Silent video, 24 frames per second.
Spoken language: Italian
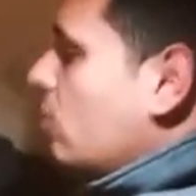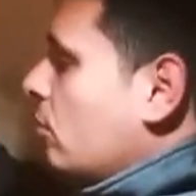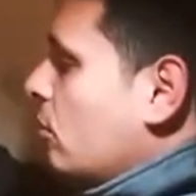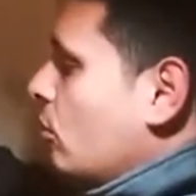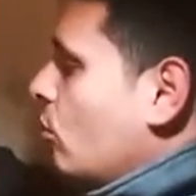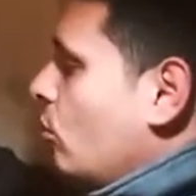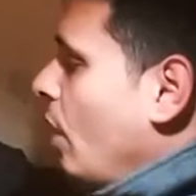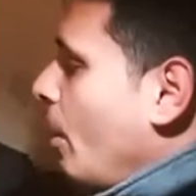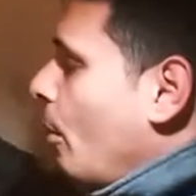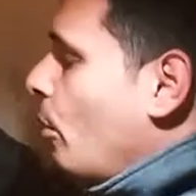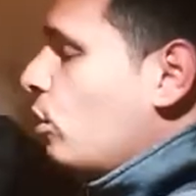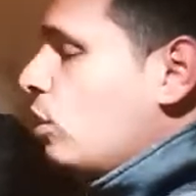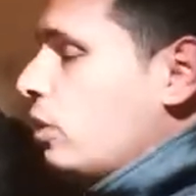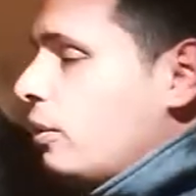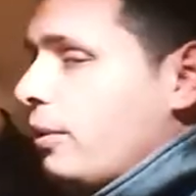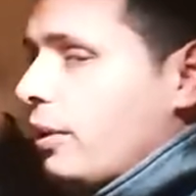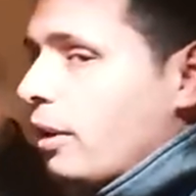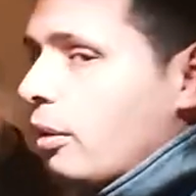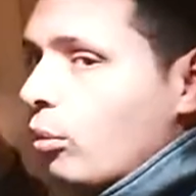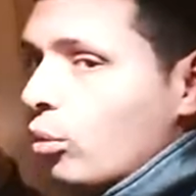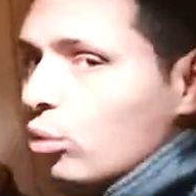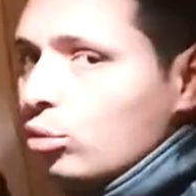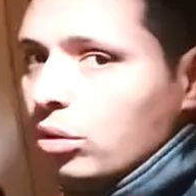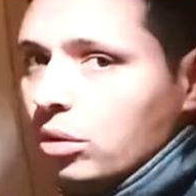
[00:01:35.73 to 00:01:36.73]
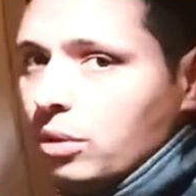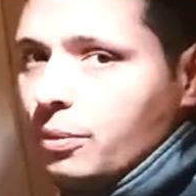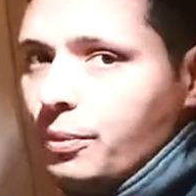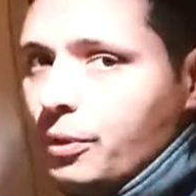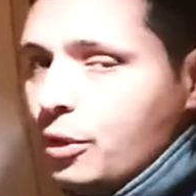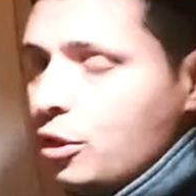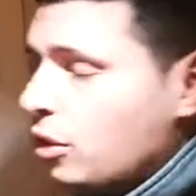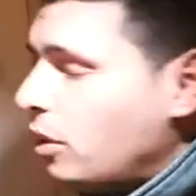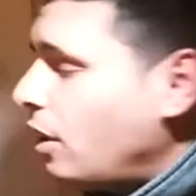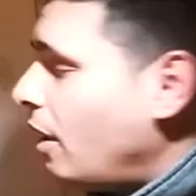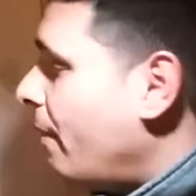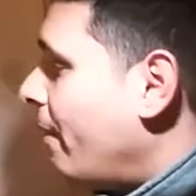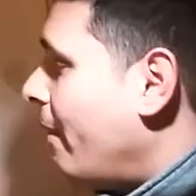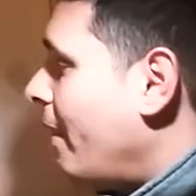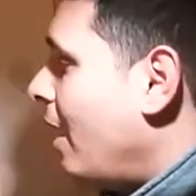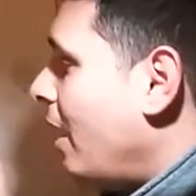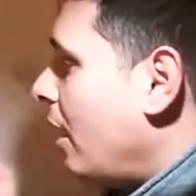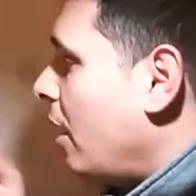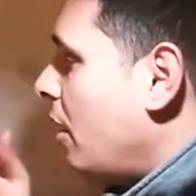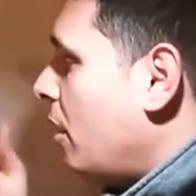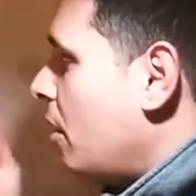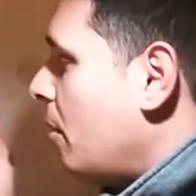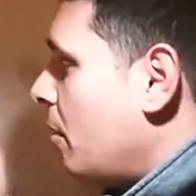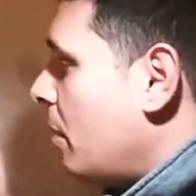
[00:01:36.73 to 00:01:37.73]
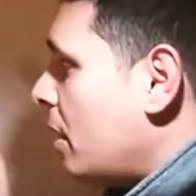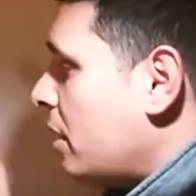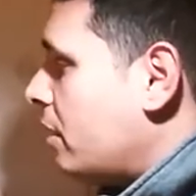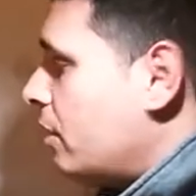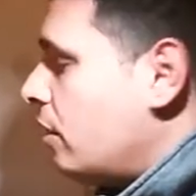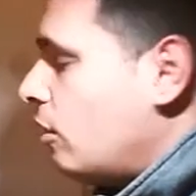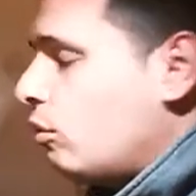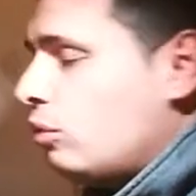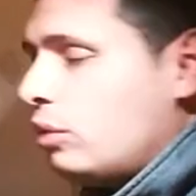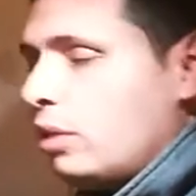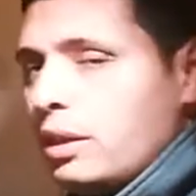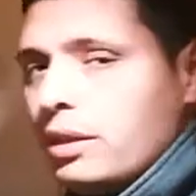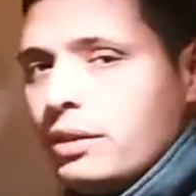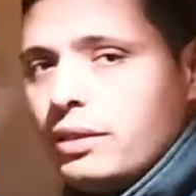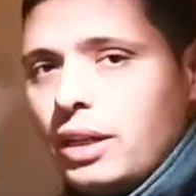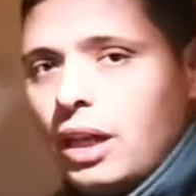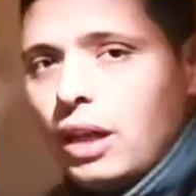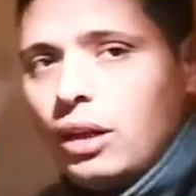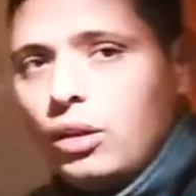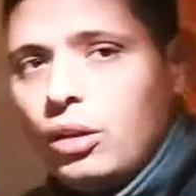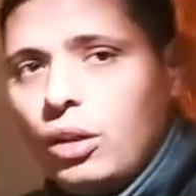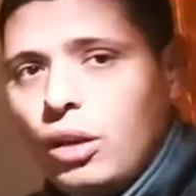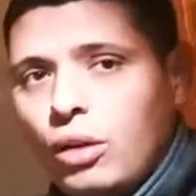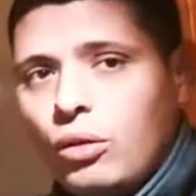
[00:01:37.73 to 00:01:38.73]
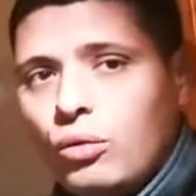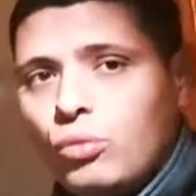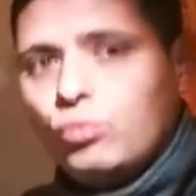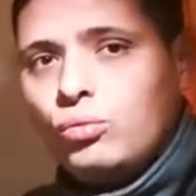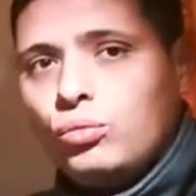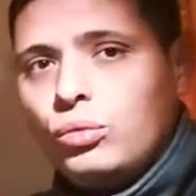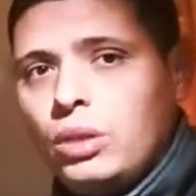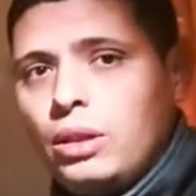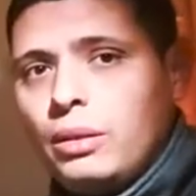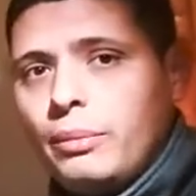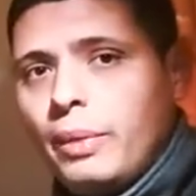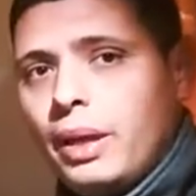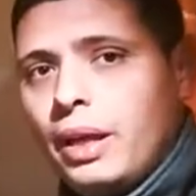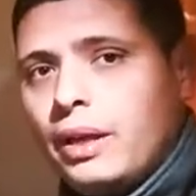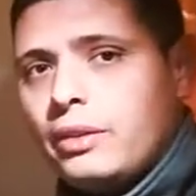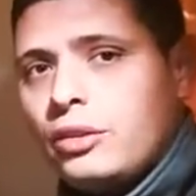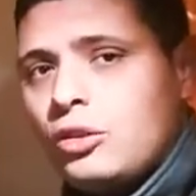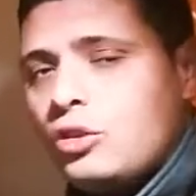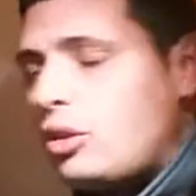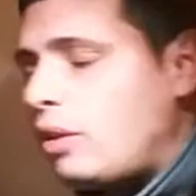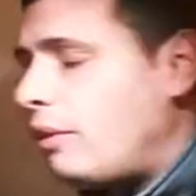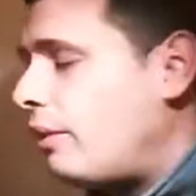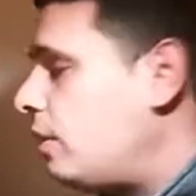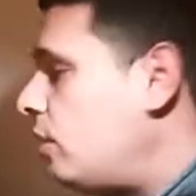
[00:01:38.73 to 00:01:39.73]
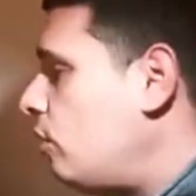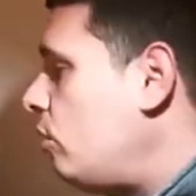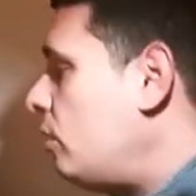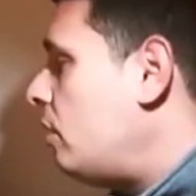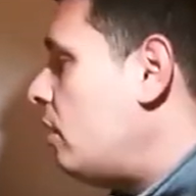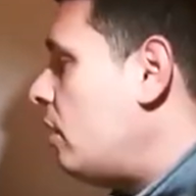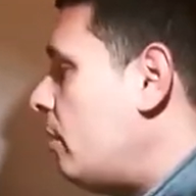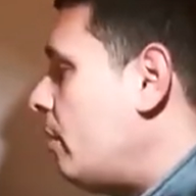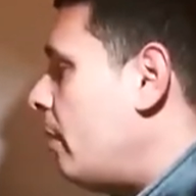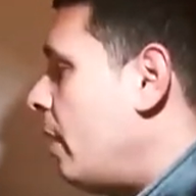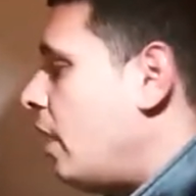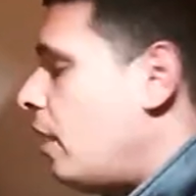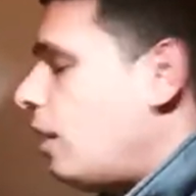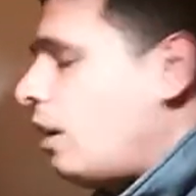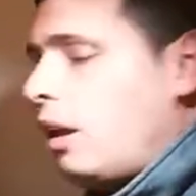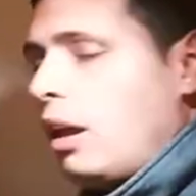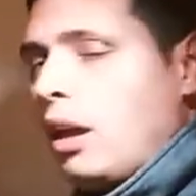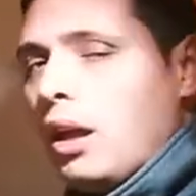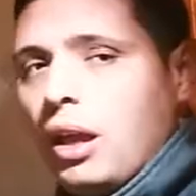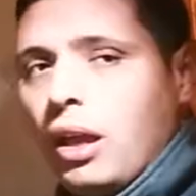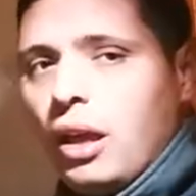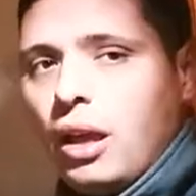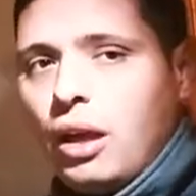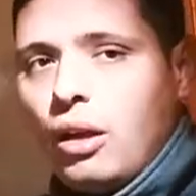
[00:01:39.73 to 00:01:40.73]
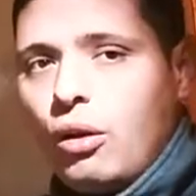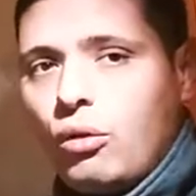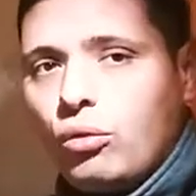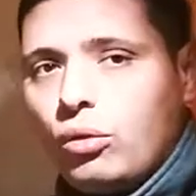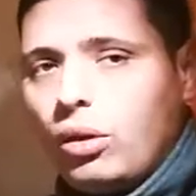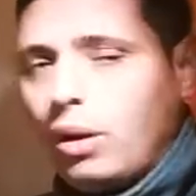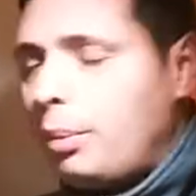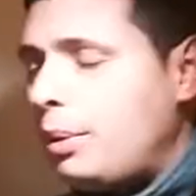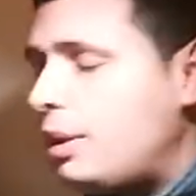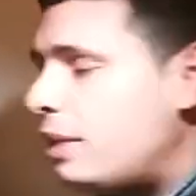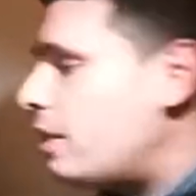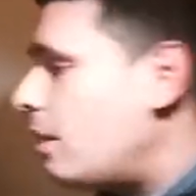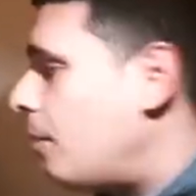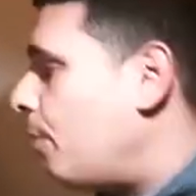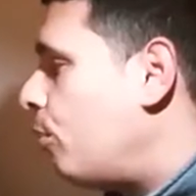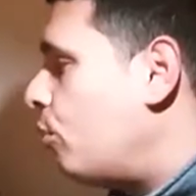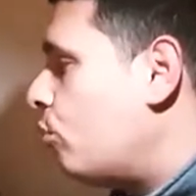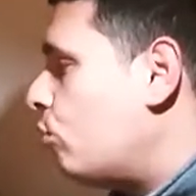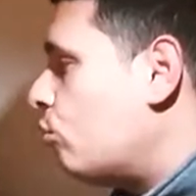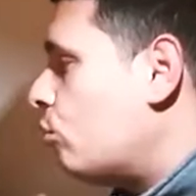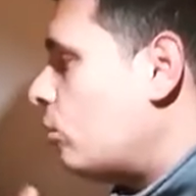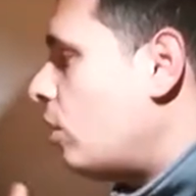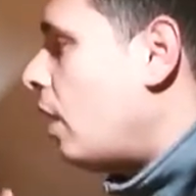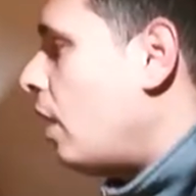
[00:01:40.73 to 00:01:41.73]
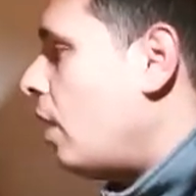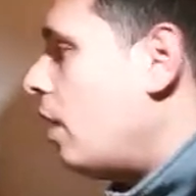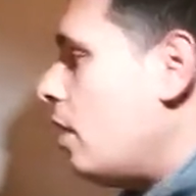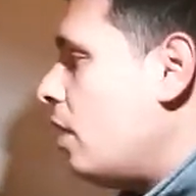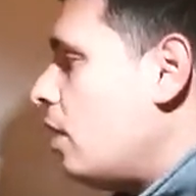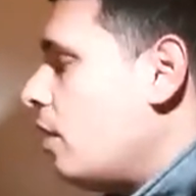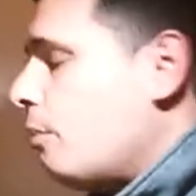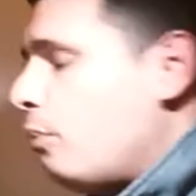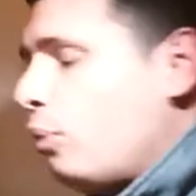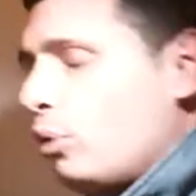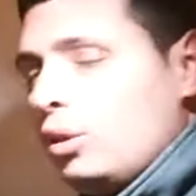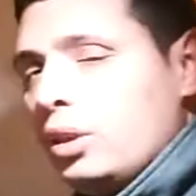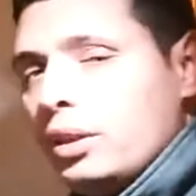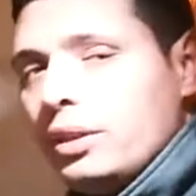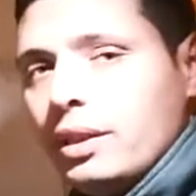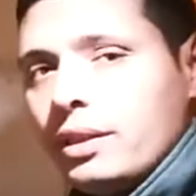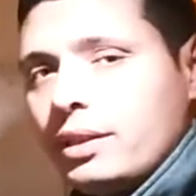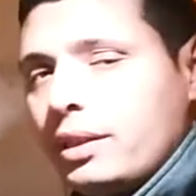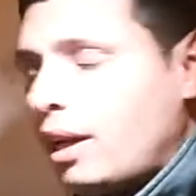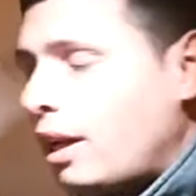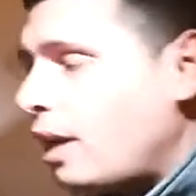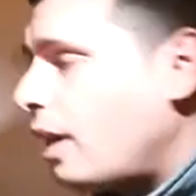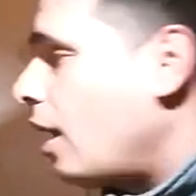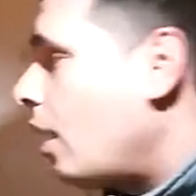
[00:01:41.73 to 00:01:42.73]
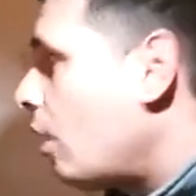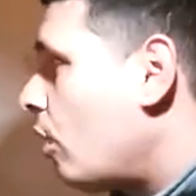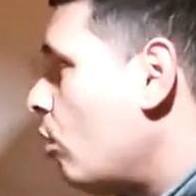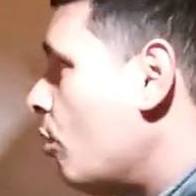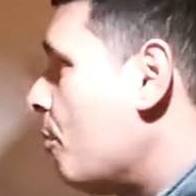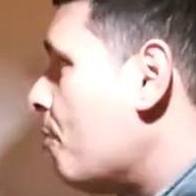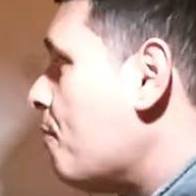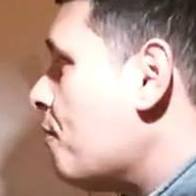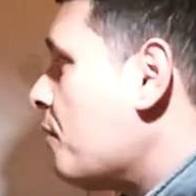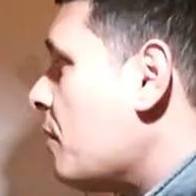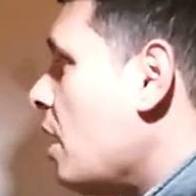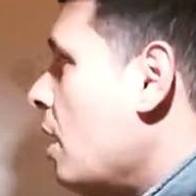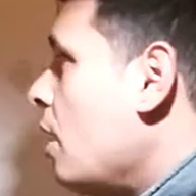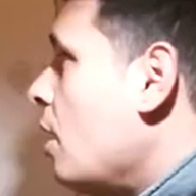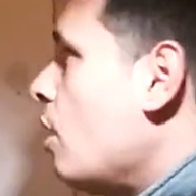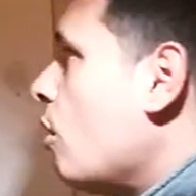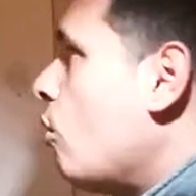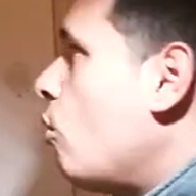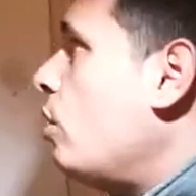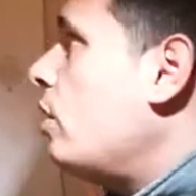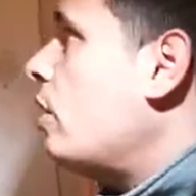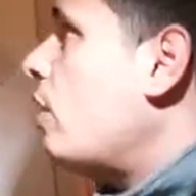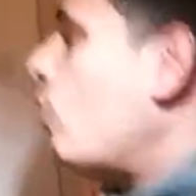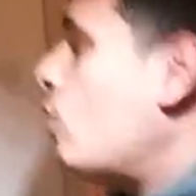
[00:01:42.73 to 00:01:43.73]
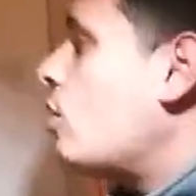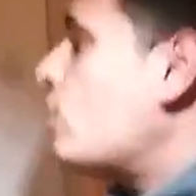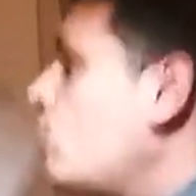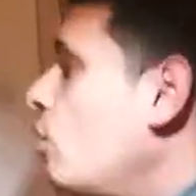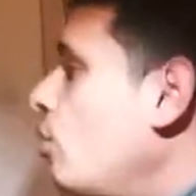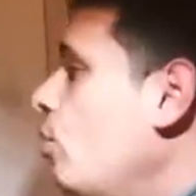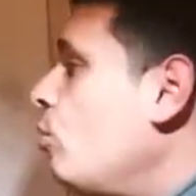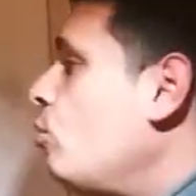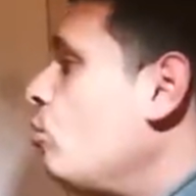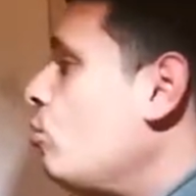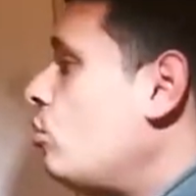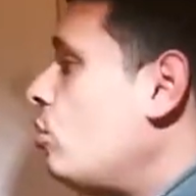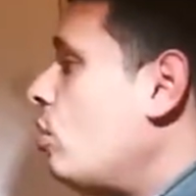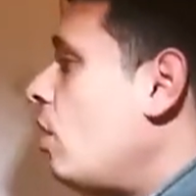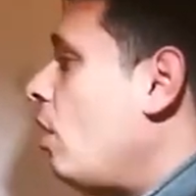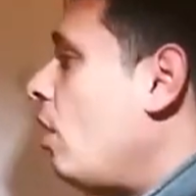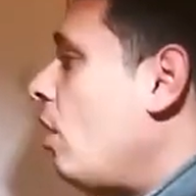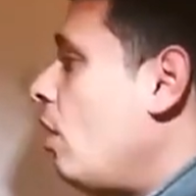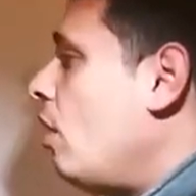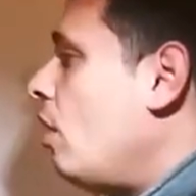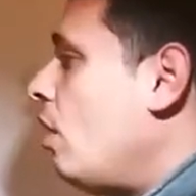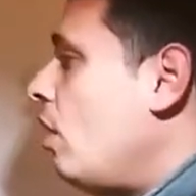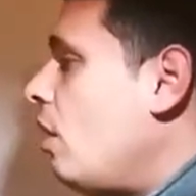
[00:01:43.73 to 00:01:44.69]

una modifica molto difficile da fare, basta utilizzare un dimmer se avete il dimmer e con una pizza a punta potete staccarlo. Quindi a questo punto